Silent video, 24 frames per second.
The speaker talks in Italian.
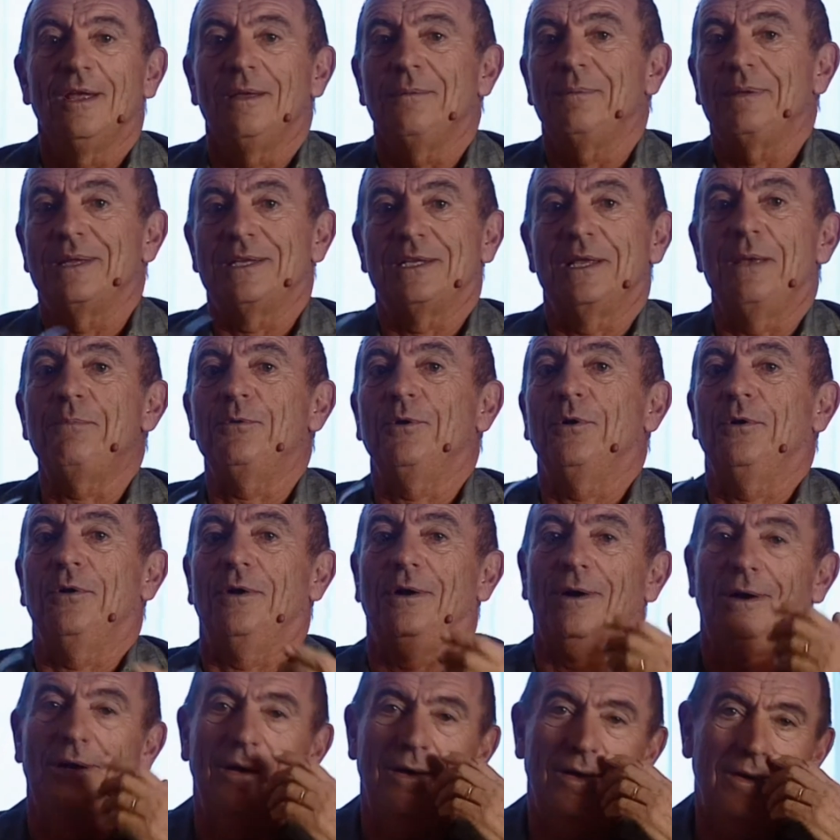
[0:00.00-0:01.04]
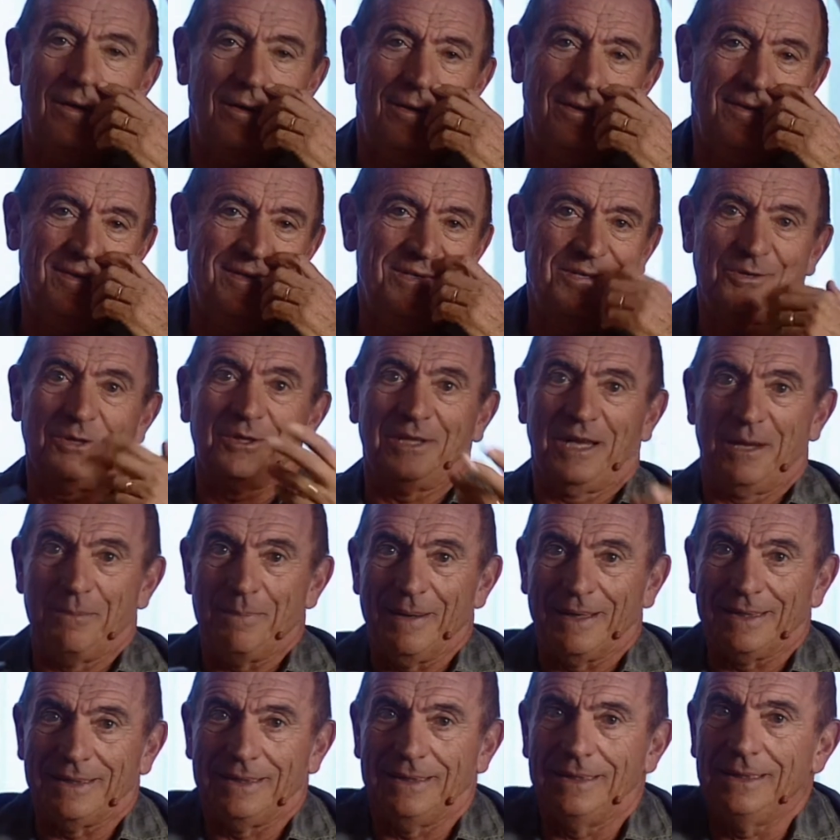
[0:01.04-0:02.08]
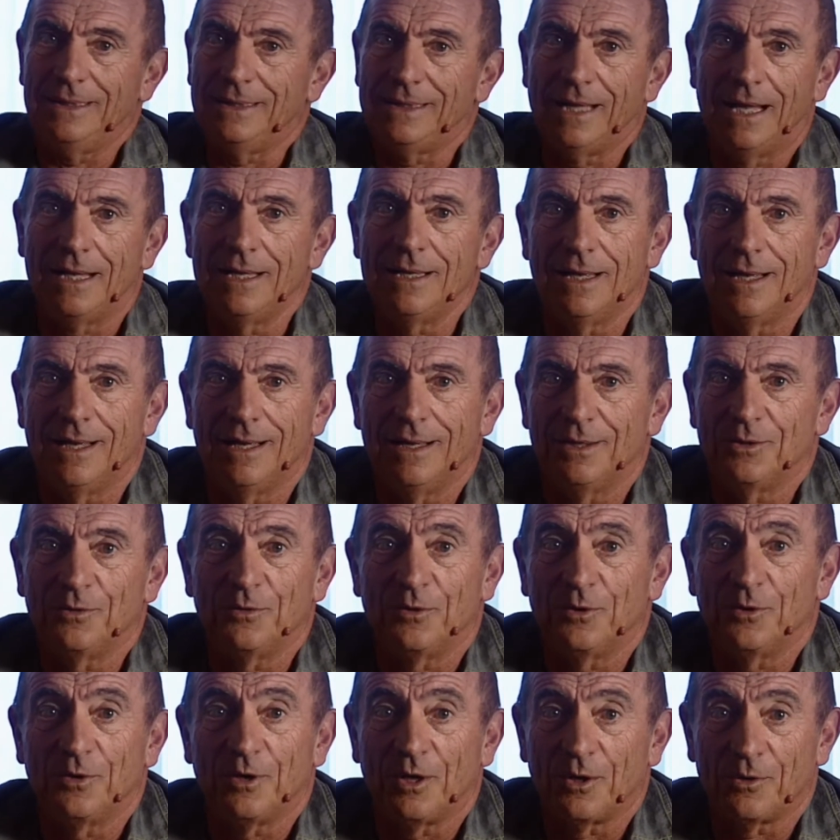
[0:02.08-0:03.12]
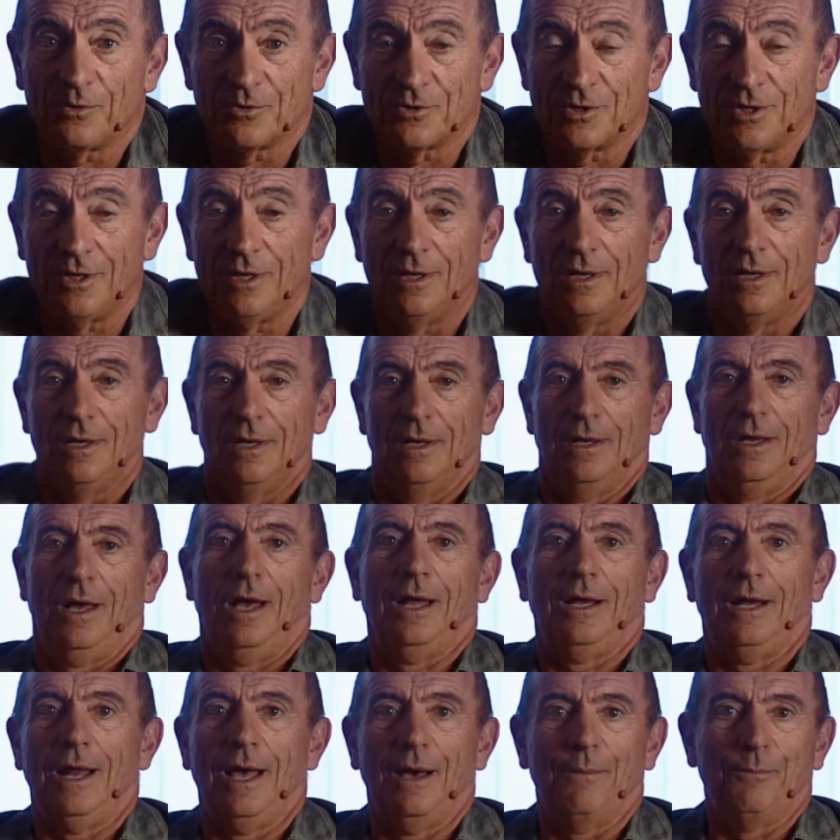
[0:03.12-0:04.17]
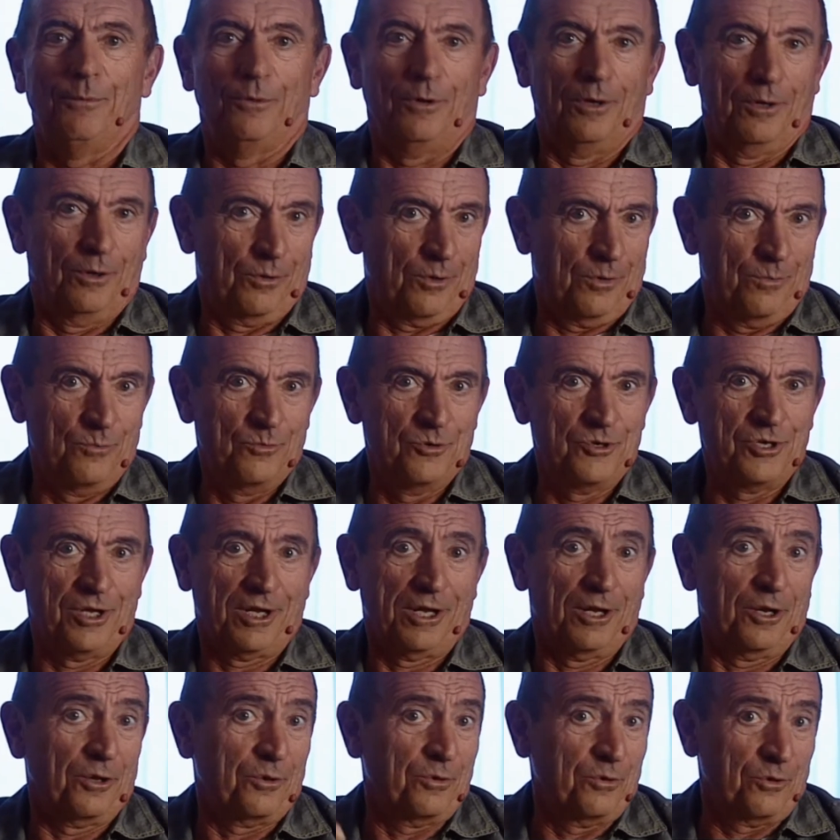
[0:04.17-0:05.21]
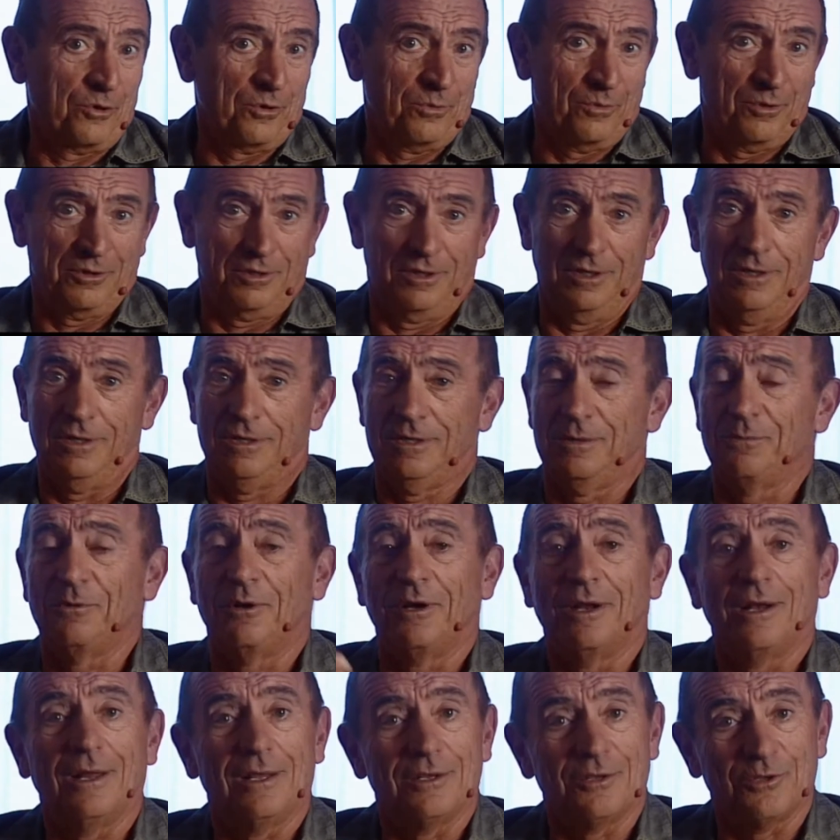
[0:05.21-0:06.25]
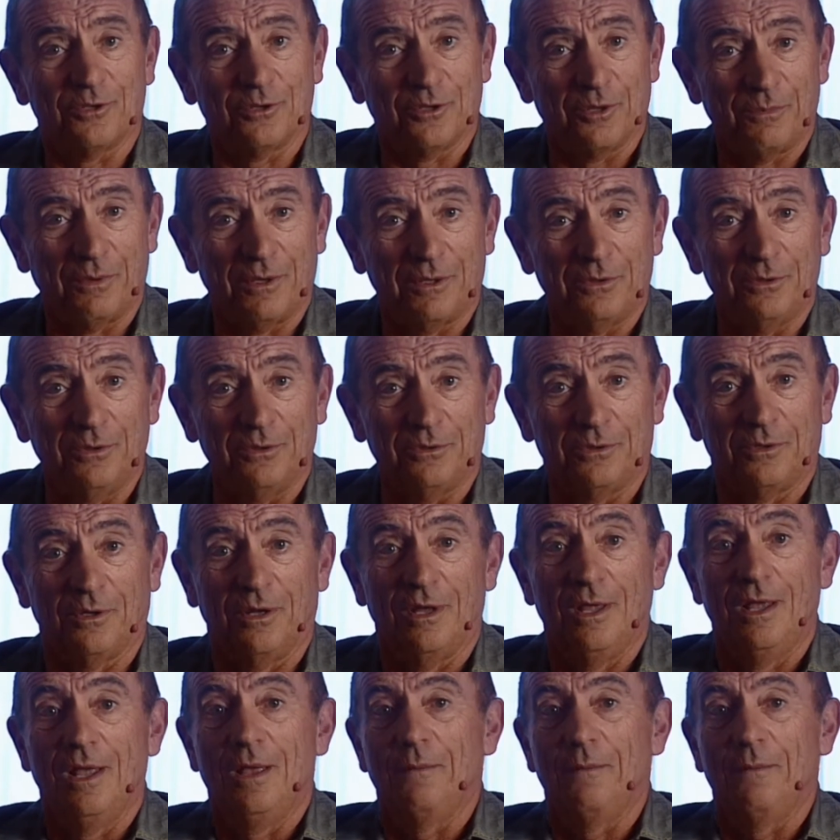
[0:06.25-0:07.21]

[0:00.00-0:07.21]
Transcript: Per esempio eh, ci sono delle parti d'Italia dove non è così, a Napoli la loro musica la curano moltissimo, la lanciano dappertutto.